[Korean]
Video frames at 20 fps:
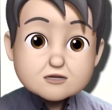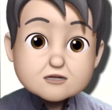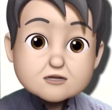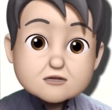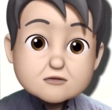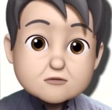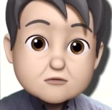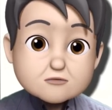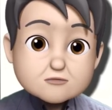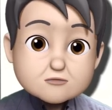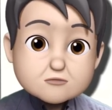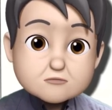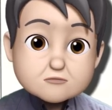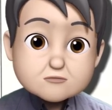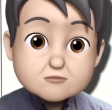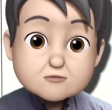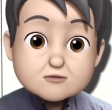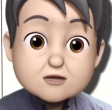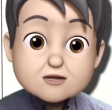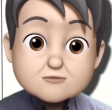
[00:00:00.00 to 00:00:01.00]
거기 조금
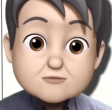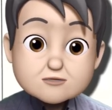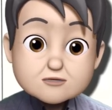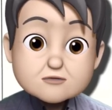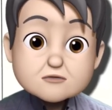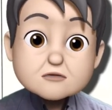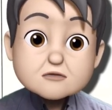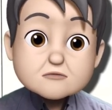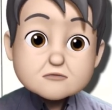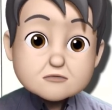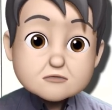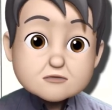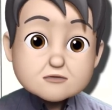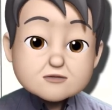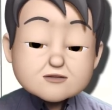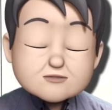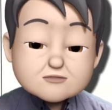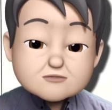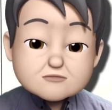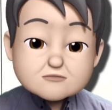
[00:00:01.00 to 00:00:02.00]
유의하면서
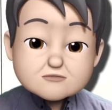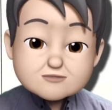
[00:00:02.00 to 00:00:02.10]
어,